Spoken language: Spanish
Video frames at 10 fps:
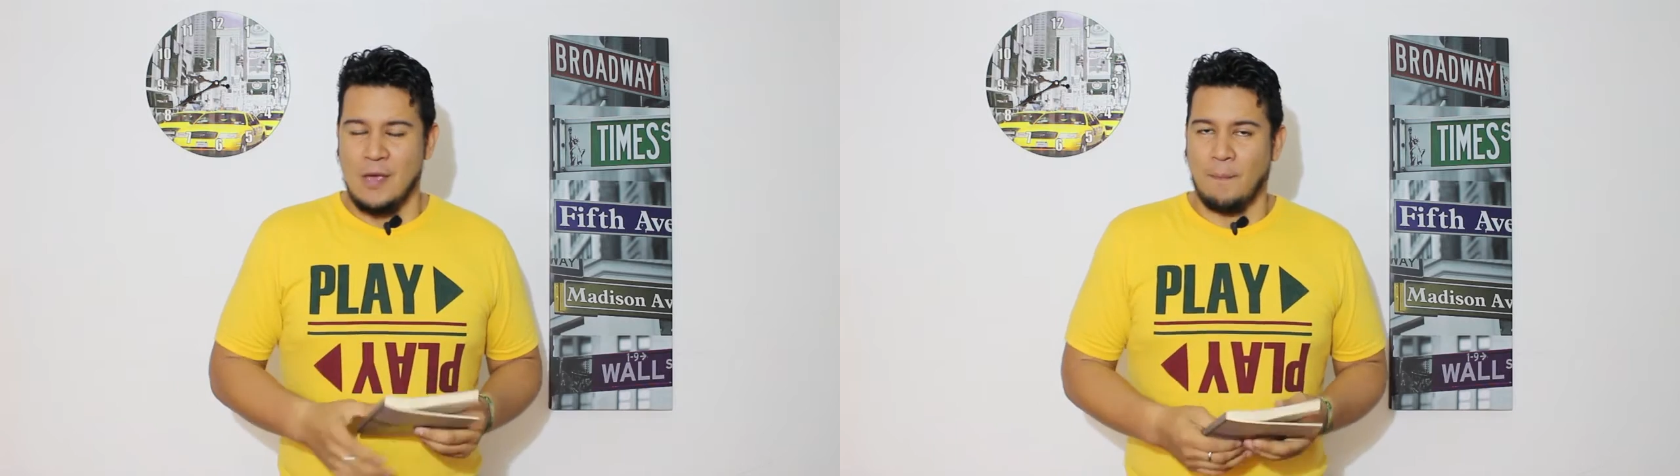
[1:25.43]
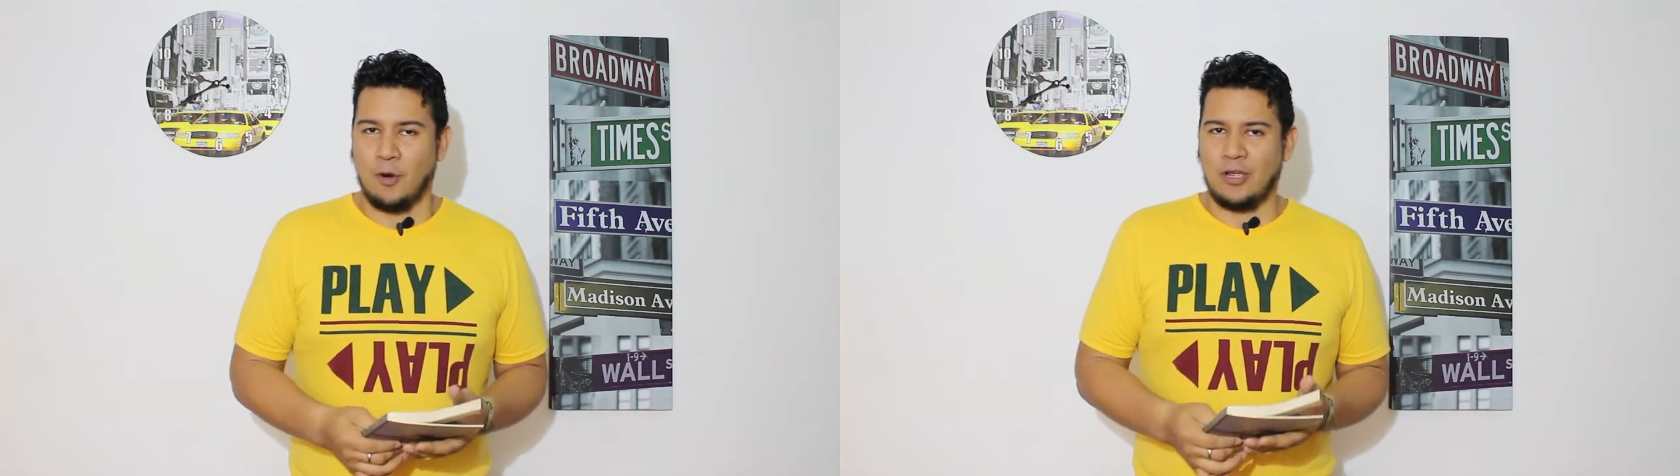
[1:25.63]

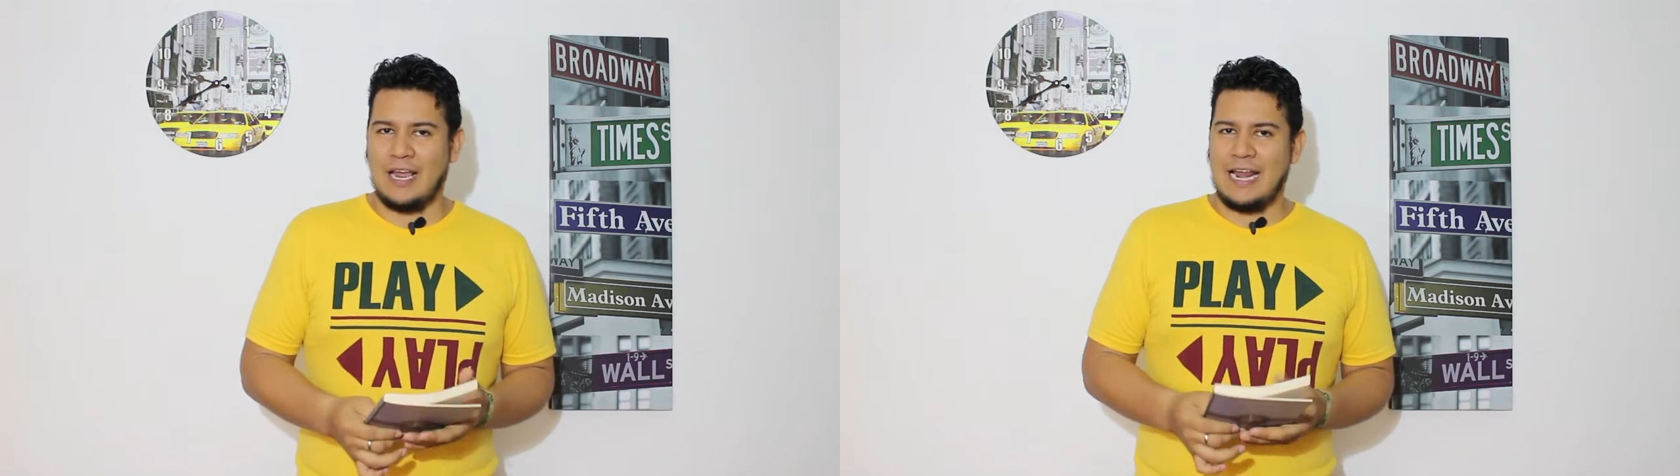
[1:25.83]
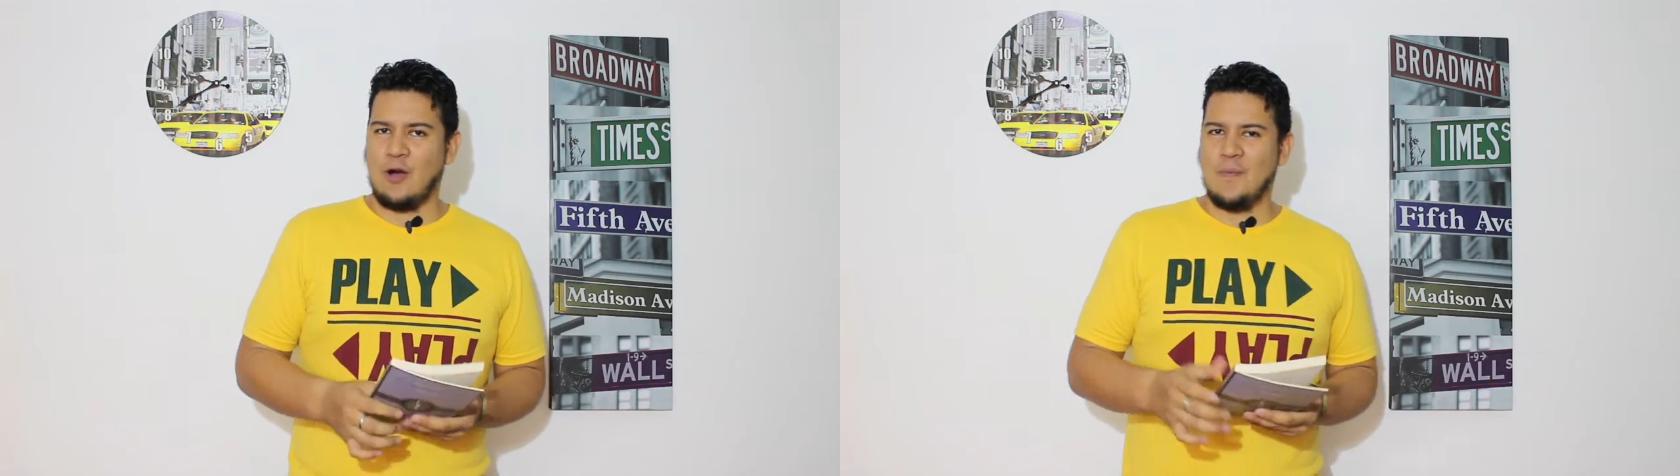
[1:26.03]
Porque
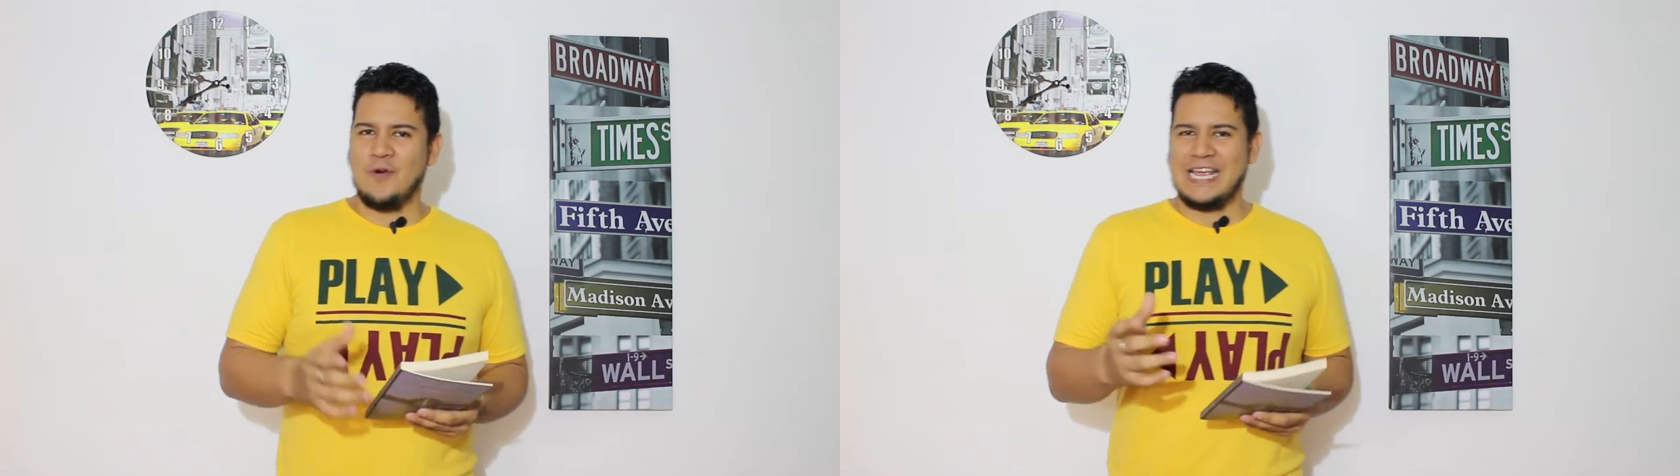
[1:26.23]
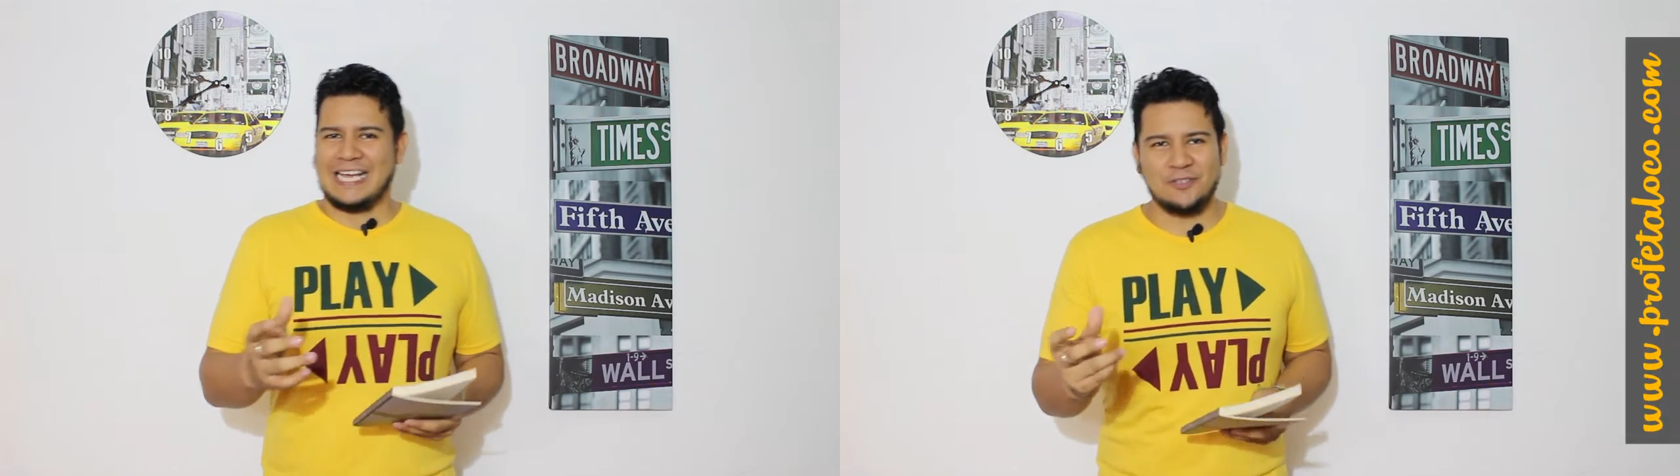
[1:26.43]
la
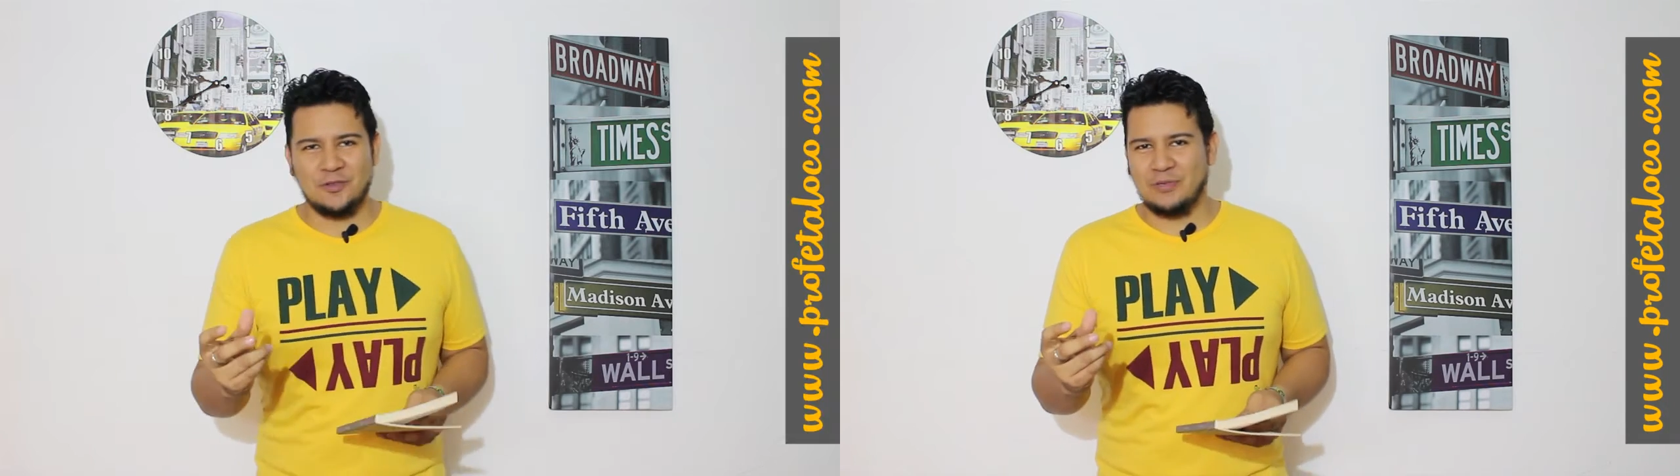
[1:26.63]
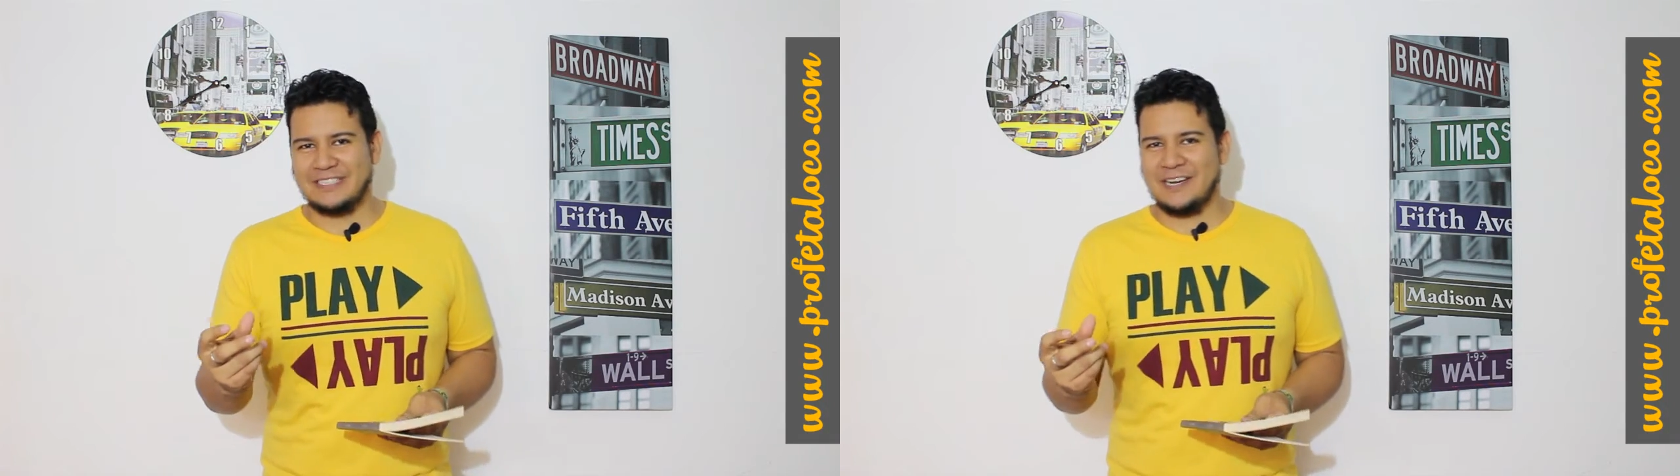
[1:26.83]
comunicación
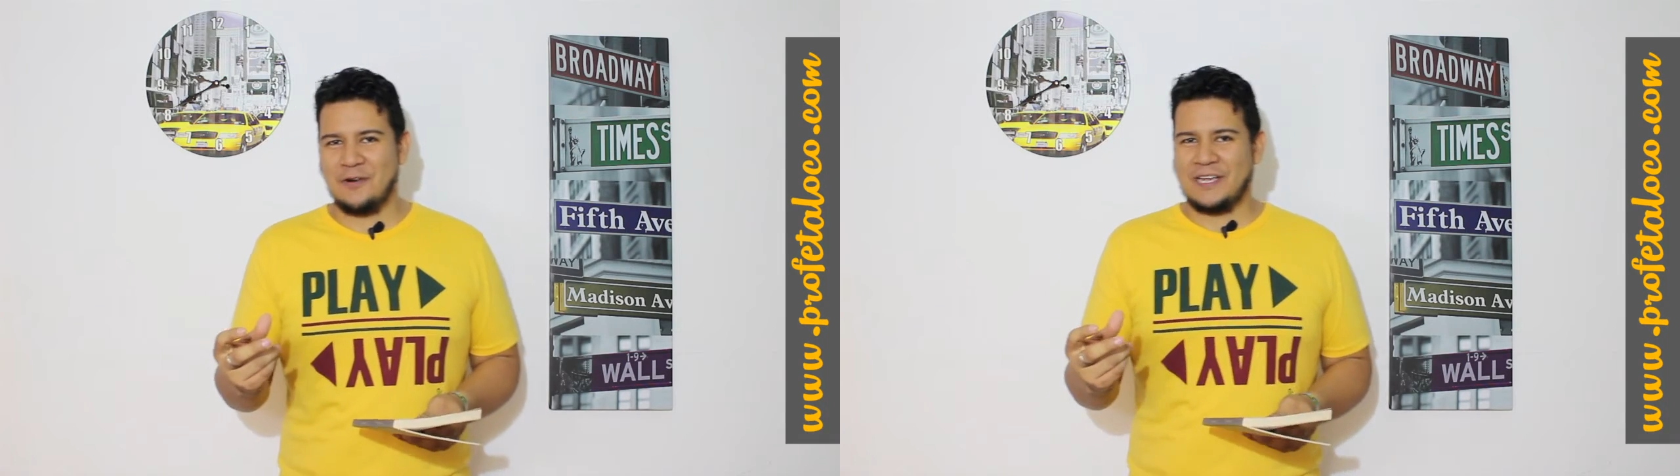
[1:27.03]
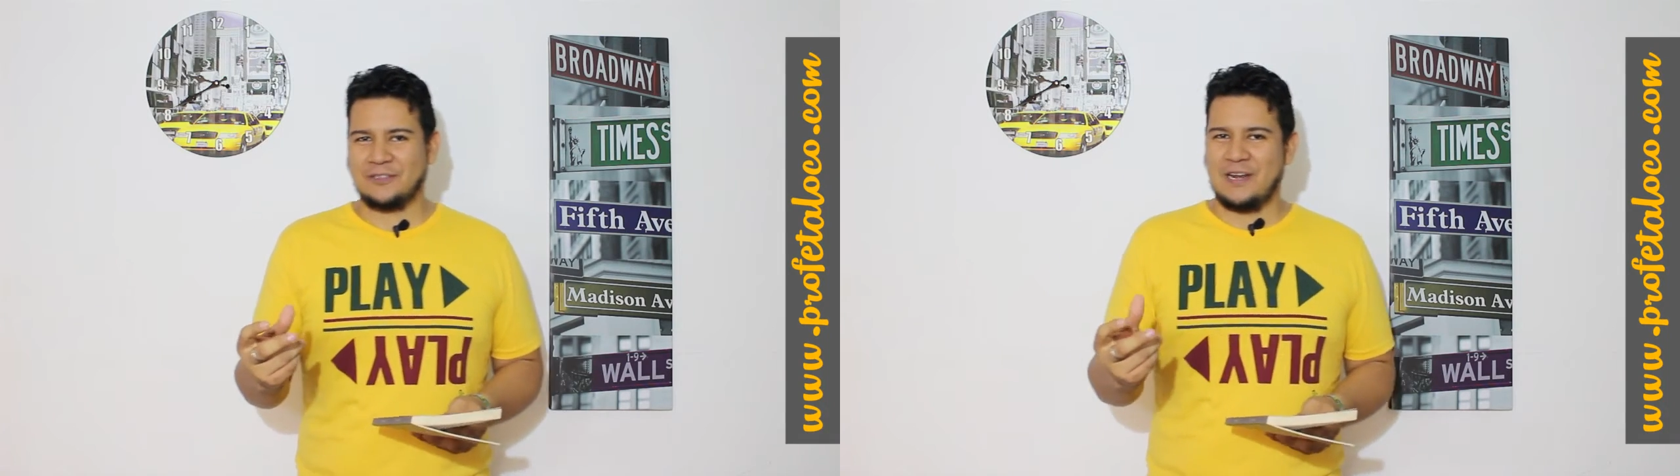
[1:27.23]
no es
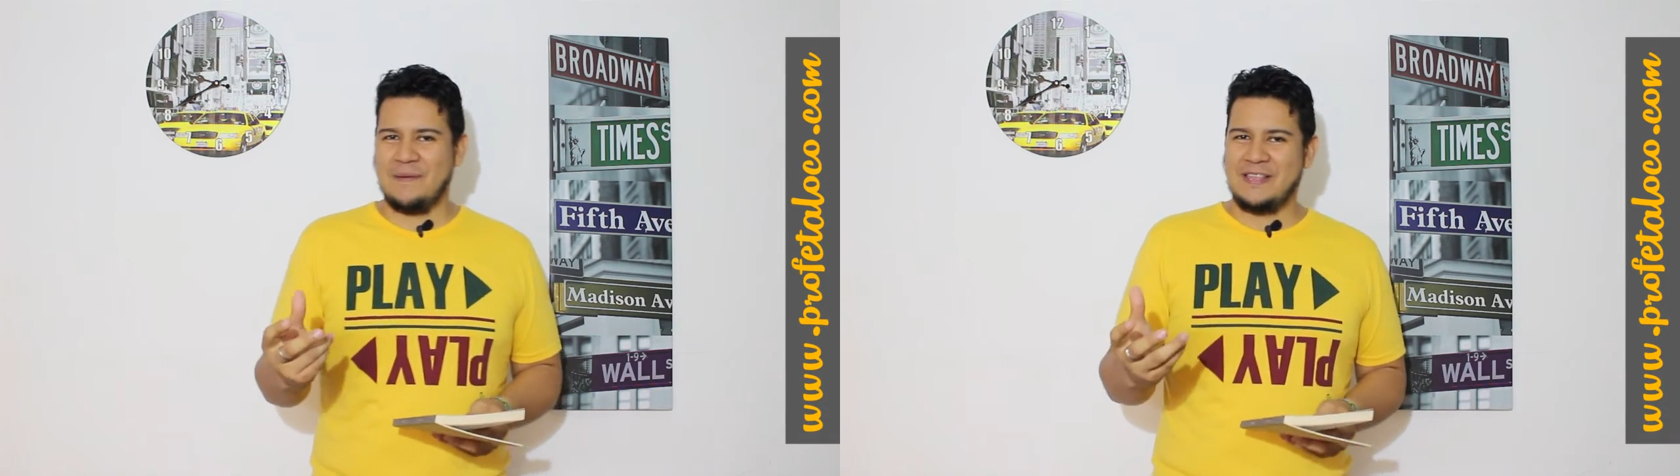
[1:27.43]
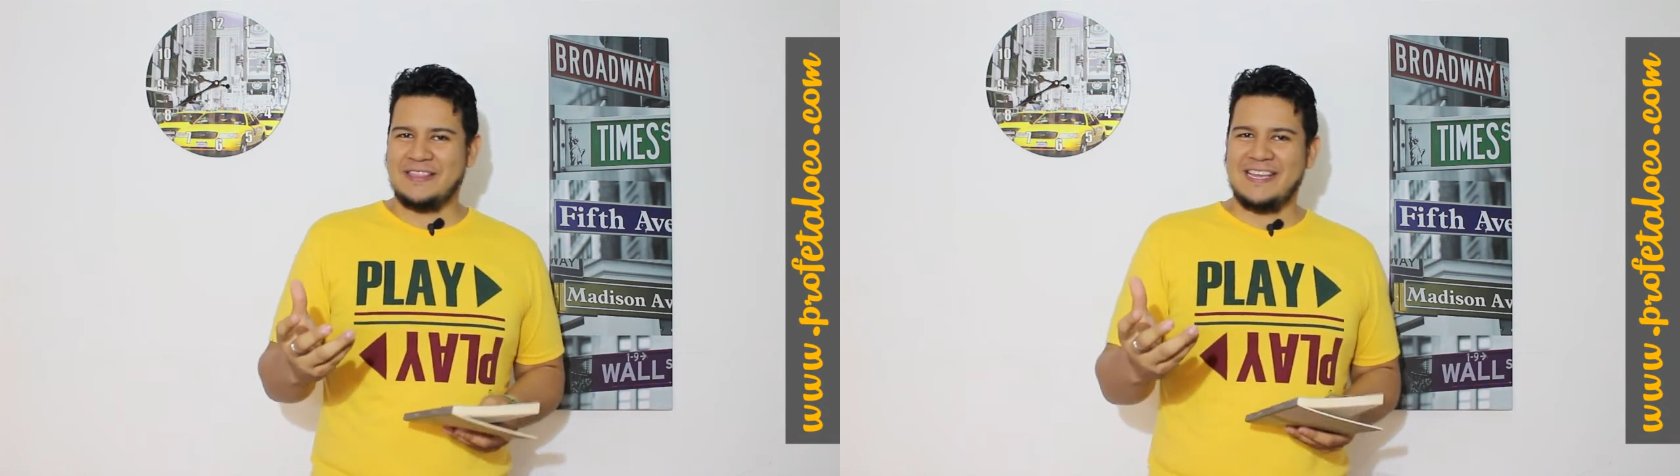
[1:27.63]
algo que
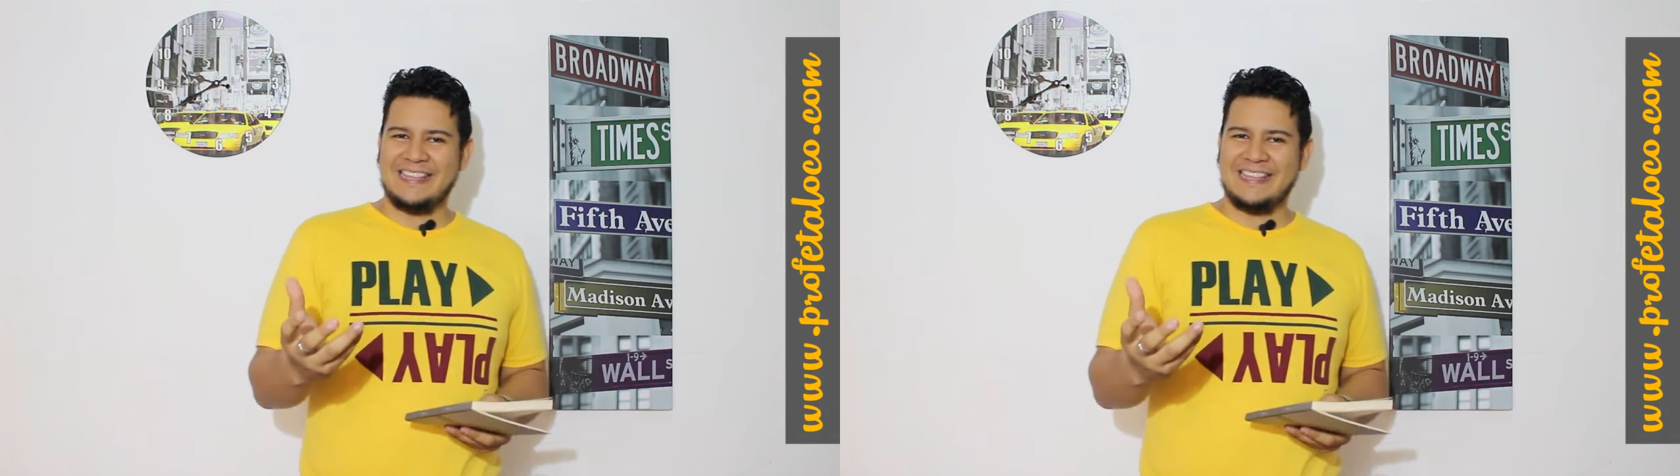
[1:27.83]
solamente